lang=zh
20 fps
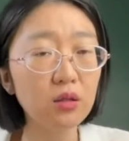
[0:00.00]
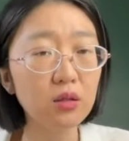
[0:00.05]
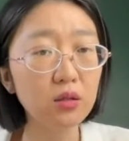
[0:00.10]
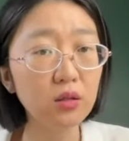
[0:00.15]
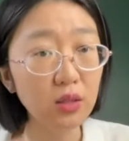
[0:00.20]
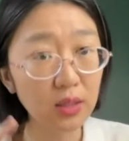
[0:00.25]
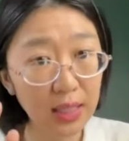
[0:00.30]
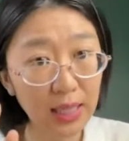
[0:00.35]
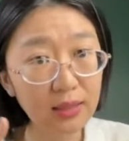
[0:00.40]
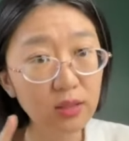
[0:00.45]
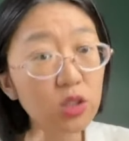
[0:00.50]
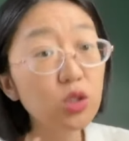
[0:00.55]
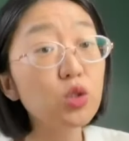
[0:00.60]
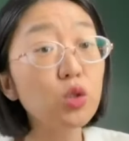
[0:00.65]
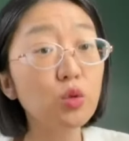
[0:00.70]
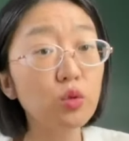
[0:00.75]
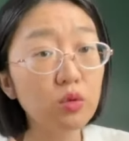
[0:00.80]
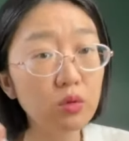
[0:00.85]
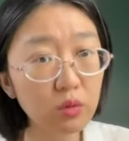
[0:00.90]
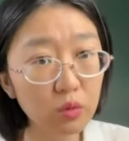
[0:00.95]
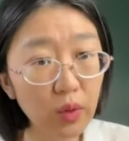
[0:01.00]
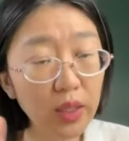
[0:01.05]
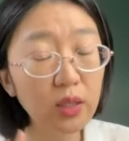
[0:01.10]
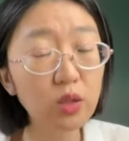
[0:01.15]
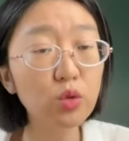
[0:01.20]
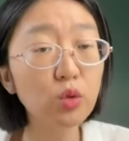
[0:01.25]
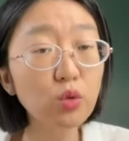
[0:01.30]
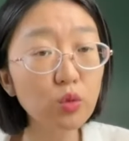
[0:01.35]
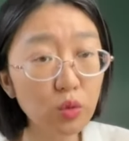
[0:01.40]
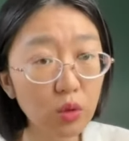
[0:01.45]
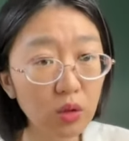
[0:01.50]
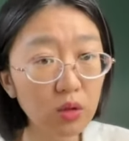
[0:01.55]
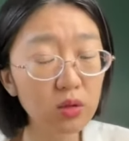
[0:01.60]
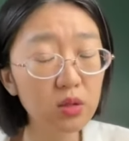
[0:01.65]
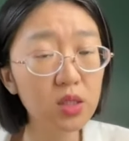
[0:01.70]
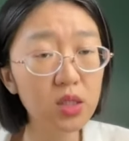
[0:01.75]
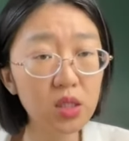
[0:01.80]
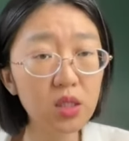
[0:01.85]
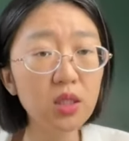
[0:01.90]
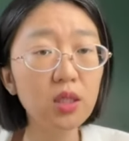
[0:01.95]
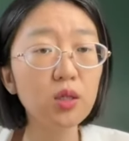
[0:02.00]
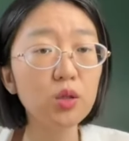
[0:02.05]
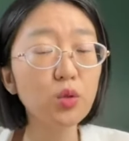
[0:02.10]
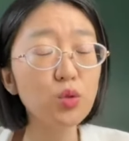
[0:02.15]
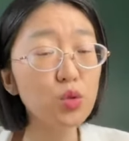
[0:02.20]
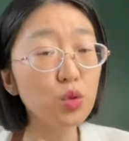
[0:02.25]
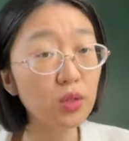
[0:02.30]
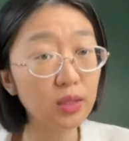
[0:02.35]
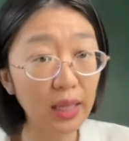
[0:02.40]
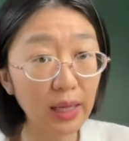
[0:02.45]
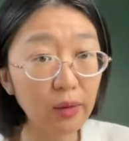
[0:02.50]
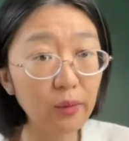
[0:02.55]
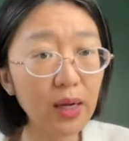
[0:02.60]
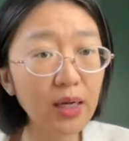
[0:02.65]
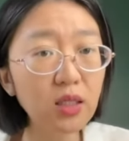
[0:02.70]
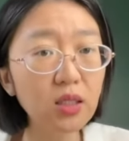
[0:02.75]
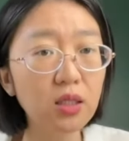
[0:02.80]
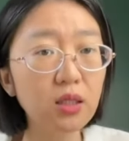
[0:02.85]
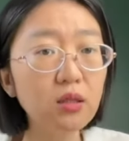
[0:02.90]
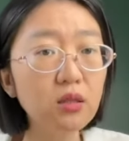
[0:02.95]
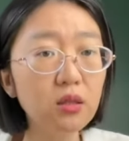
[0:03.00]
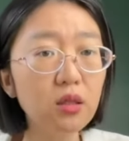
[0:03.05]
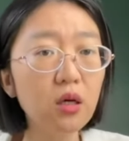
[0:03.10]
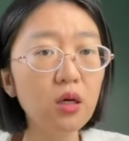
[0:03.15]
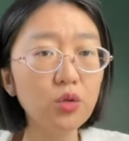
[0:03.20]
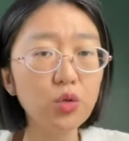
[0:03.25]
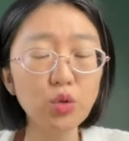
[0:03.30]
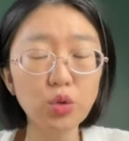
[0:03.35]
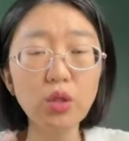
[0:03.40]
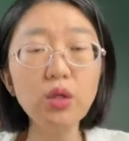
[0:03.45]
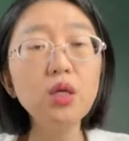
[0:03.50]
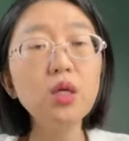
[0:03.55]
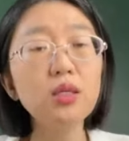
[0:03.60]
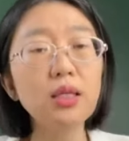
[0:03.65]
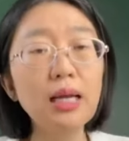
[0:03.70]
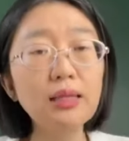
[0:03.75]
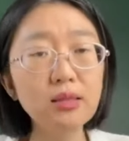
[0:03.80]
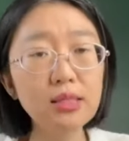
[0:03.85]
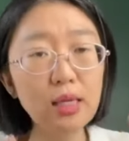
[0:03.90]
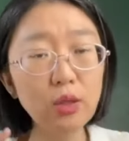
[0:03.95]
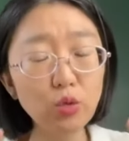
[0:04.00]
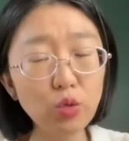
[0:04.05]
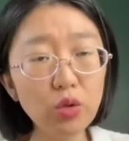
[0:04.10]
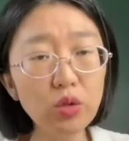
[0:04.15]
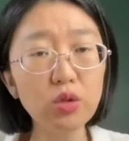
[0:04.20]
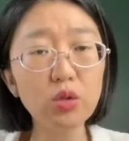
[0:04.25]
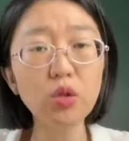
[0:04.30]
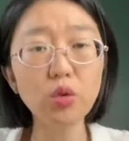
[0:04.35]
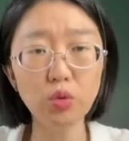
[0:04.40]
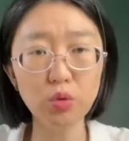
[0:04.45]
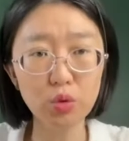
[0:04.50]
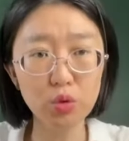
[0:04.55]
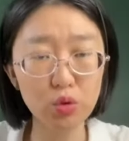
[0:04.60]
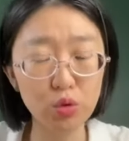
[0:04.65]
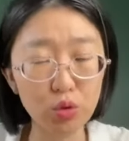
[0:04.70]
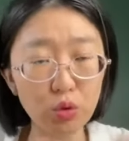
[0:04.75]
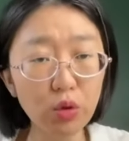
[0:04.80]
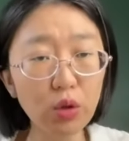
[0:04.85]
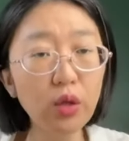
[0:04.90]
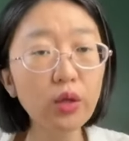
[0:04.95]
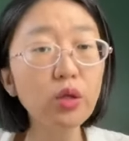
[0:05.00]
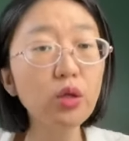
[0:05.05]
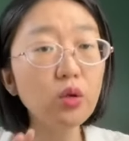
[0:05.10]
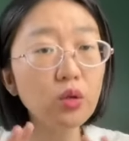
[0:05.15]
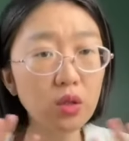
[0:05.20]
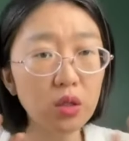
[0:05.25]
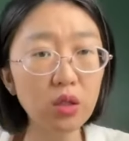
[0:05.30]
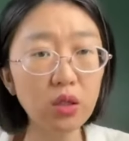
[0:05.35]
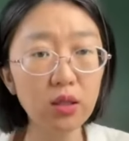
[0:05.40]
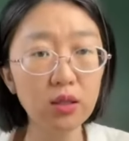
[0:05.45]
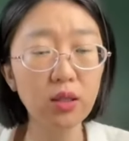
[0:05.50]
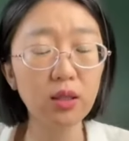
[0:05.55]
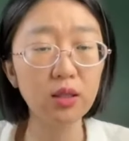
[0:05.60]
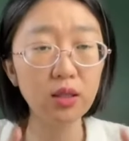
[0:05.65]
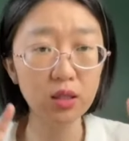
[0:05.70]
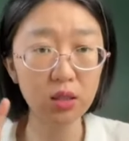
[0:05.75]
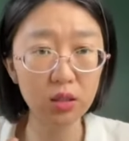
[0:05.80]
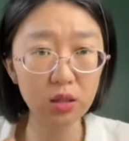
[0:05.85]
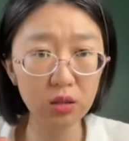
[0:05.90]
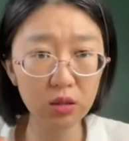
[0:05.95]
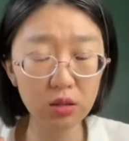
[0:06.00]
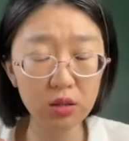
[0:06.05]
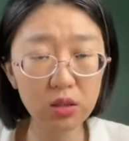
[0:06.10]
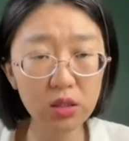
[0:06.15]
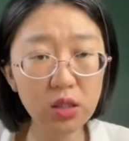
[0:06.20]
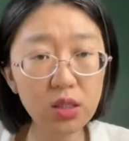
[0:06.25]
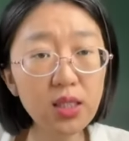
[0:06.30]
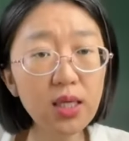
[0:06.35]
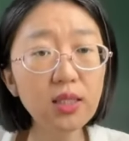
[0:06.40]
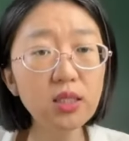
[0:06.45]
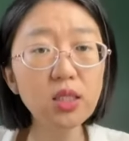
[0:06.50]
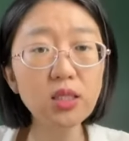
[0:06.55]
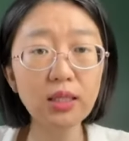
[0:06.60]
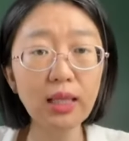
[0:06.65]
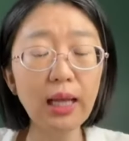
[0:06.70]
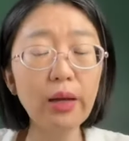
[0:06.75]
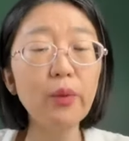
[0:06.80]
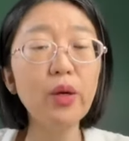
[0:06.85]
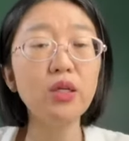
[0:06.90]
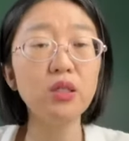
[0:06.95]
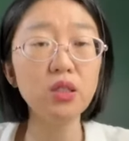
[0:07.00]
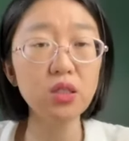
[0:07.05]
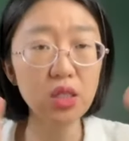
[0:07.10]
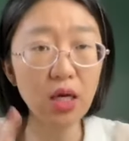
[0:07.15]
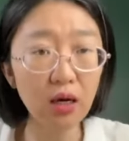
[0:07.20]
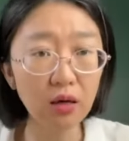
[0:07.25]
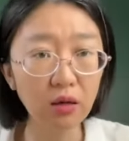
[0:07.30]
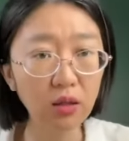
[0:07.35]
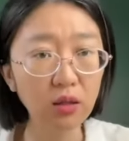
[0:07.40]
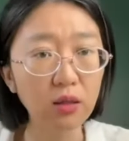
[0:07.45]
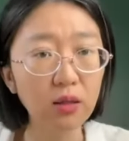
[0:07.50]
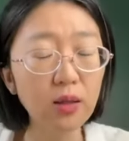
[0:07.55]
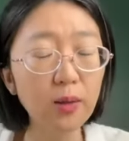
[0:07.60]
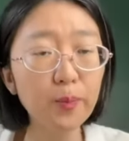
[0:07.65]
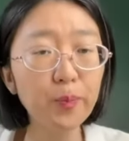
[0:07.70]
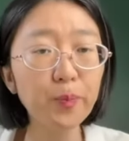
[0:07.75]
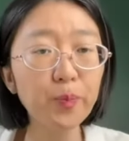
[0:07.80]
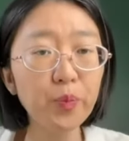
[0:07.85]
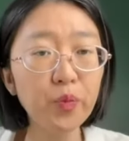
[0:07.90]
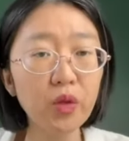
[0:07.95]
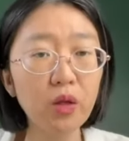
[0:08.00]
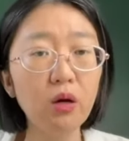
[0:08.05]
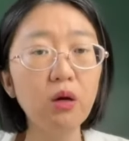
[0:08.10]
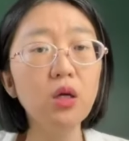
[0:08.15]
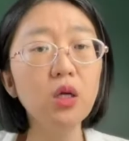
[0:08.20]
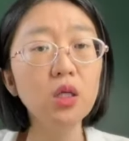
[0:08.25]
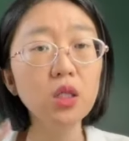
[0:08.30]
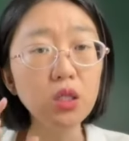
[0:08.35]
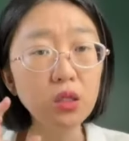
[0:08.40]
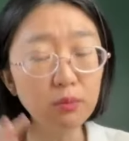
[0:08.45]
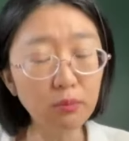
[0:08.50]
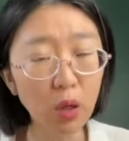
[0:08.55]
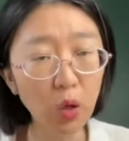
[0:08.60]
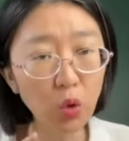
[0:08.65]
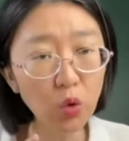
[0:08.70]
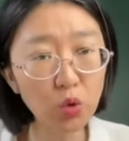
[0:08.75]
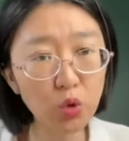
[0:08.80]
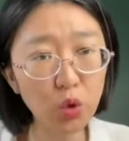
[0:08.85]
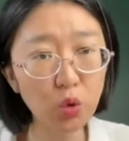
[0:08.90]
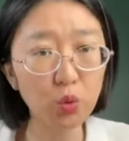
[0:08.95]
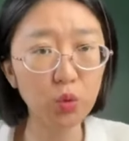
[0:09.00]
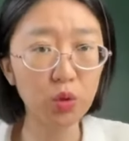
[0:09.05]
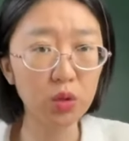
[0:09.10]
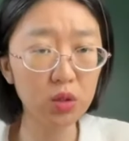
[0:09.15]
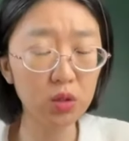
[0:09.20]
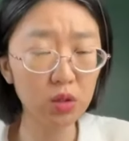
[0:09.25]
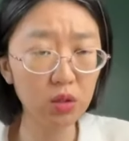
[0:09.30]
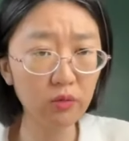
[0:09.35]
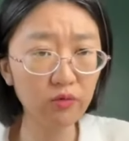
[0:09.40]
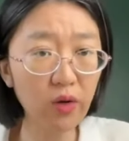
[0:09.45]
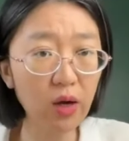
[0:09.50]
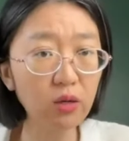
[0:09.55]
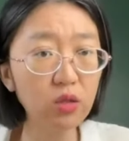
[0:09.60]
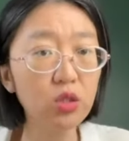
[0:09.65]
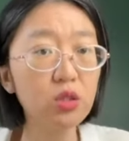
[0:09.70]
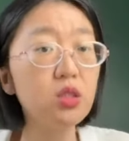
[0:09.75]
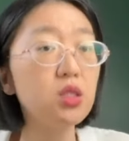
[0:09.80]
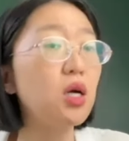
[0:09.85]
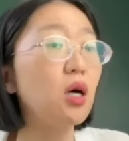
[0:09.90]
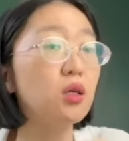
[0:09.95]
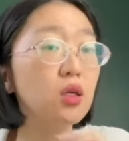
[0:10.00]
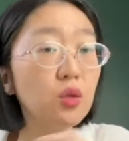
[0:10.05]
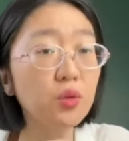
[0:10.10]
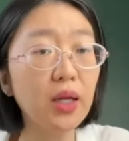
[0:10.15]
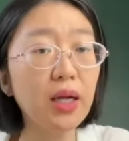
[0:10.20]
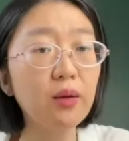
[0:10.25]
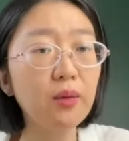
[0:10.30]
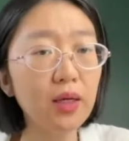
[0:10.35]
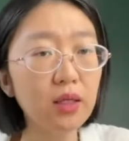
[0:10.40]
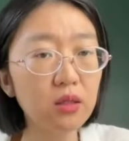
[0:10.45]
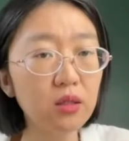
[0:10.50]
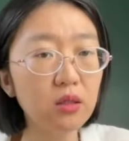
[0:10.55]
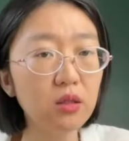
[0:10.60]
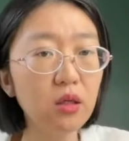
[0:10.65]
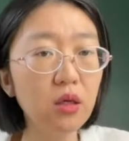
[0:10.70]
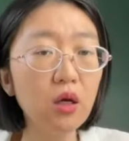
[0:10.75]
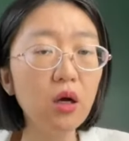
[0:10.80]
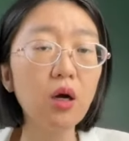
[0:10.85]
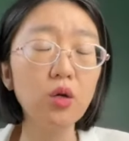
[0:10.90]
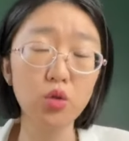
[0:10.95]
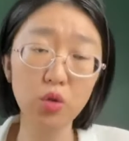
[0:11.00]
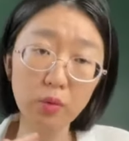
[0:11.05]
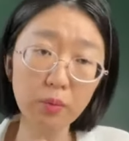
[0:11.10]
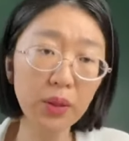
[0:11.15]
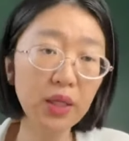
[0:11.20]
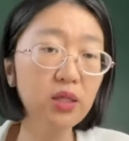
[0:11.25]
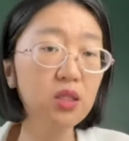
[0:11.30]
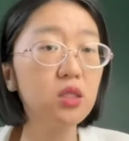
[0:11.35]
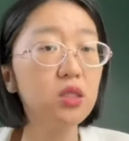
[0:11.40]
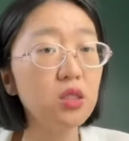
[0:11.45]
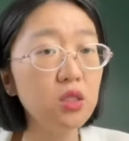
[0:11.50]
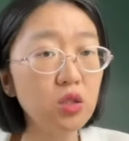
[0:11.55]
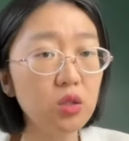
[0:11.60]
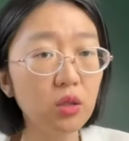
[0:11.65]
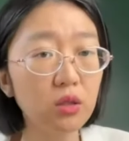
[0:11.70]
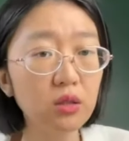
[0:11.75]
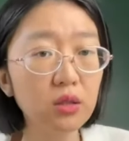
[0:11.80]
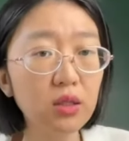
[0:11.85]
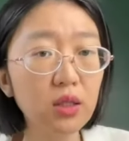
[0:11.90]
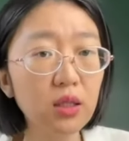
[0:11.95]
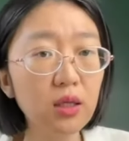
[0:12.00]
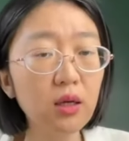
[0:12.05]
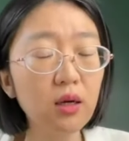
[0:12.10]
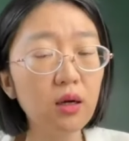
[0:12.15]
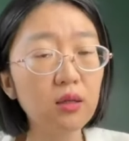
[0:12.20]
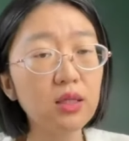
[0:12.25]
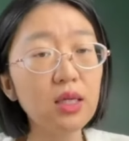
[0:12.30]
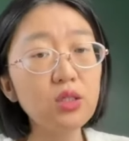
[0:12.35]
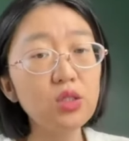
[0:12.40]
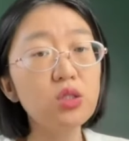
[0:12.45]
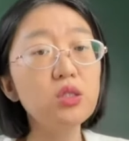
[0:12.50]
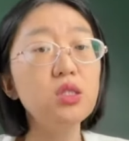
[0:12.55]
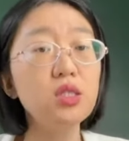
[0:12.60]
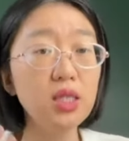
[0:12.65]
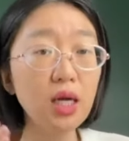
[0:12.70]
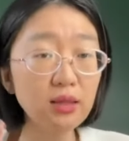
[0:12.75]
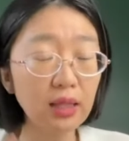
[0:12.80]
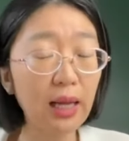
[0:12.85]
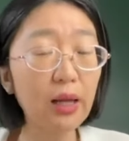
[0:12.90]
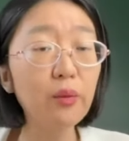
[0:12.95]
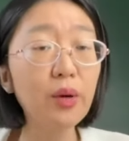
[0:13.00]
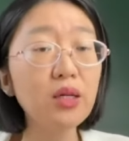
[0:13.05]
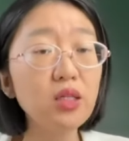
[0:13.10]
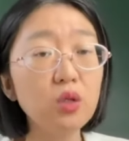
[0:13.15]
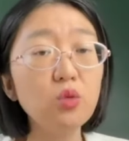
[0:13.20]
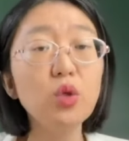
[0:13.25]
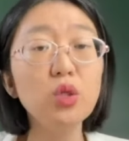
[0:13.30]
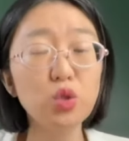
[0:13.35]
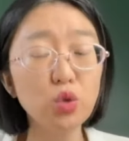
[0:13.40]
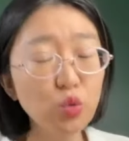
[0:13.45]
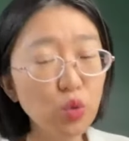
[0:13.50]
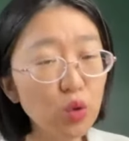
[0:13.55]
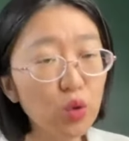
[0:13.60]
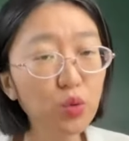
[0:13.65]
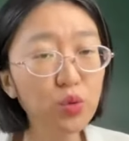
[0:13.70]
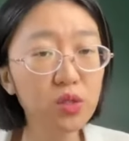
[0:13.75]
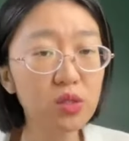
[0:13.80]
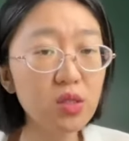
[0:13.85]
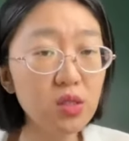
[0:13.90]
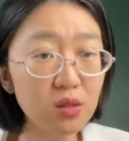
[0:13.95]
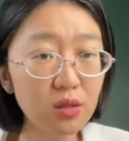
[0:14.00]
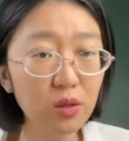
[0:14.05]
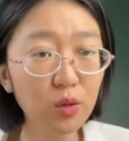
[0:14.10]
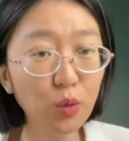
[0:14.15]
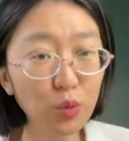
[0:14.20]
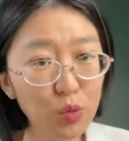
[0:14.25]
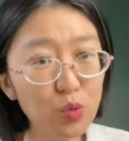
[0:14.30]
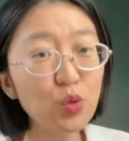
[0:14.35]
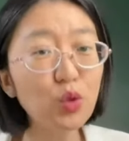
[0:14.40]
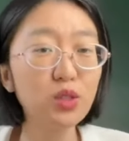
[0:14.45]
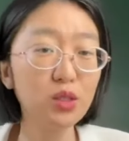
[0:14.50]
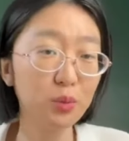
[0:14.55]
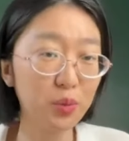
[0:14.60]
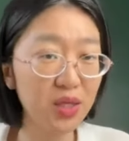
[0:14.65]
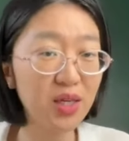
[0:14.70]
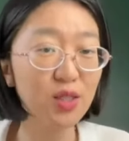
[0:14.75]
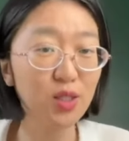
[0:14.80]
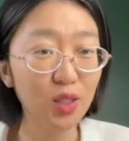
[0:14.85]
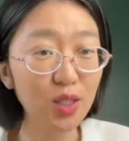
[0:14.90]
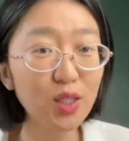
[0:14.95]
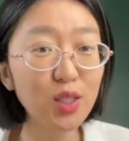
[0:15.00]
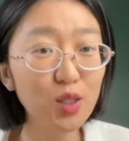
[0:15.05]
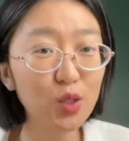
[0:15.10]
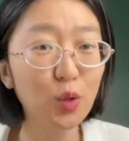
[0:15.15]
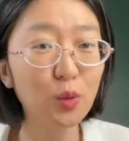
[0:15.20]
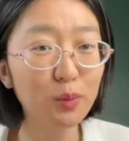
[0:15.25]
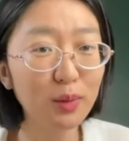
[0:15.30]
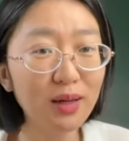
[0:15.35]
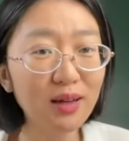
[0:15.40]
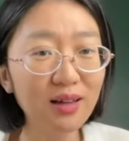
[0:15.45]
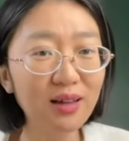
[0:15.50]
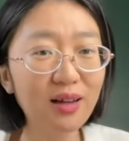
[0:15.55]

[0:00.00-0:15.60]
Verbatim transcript: 你看这种为中国企业工作的台湾人啊，就说他在运用所有可能的接近台湾人的场合啊，以某种方式掌控台湾人啊。中配是一种啊，但是你让台湾人为中国公司工作，这不也是另一种吗？